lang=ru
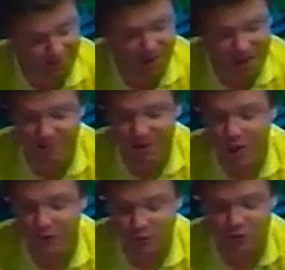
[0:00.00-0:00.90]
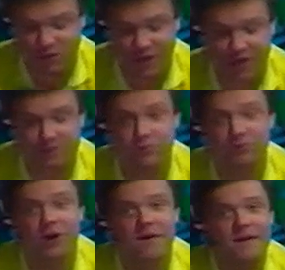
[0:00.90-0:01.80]
поэма, я ее все читать не
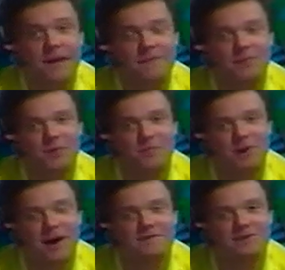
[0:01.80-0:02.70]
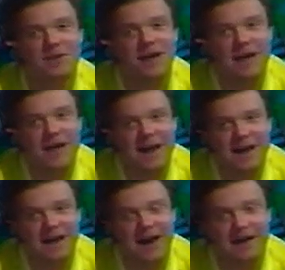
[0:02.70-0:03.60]
буду, но право же,
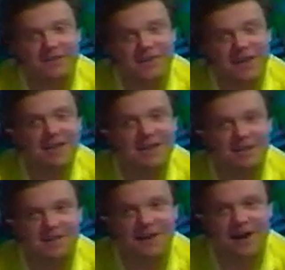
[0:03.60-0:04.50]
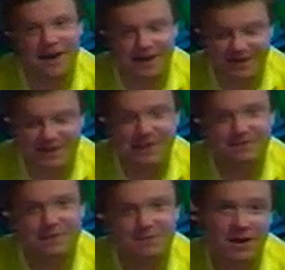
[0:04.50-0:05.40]
как в средние века
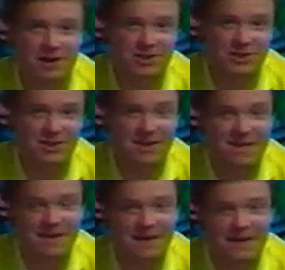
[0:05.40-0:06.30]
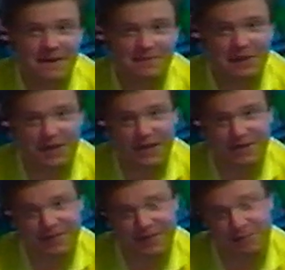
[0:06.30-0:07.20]
красивые барышни и
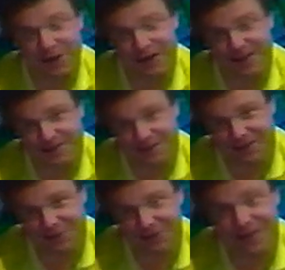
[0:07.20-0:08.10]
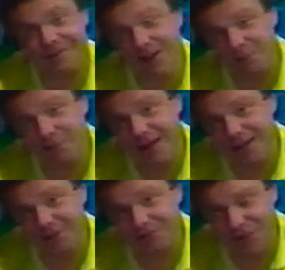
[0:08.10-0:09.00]
прекрасные баронессы вдохновляли
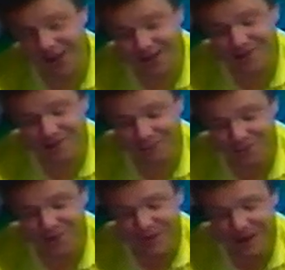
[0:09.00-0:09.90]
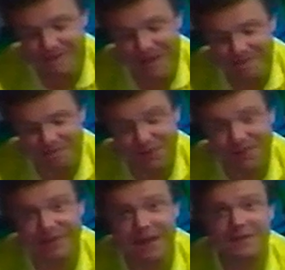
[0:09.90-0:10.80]
поэтов, так и сегодня
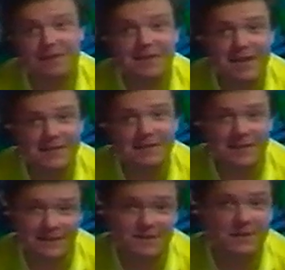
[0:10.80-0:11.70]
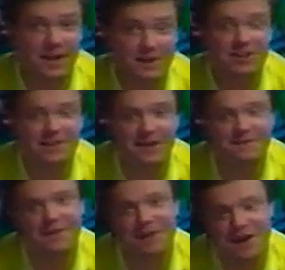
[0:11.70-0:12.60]
приставка Дэнди, незрачная на
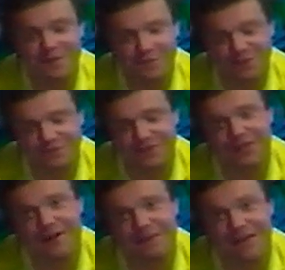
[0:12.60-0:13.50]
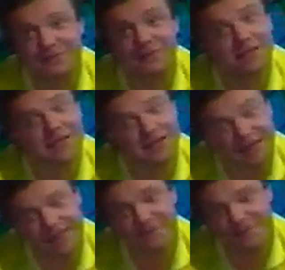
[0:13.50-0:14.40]
вид, может вдохновлять вот на
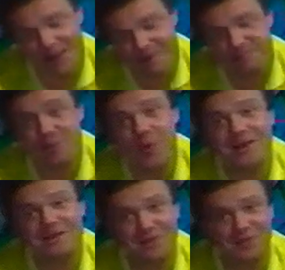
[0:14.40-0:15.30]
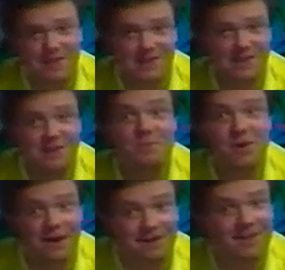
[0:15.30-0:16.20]
такие вот поэтические
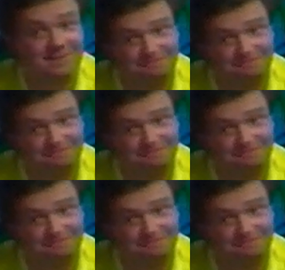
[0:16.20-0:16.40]
перлы.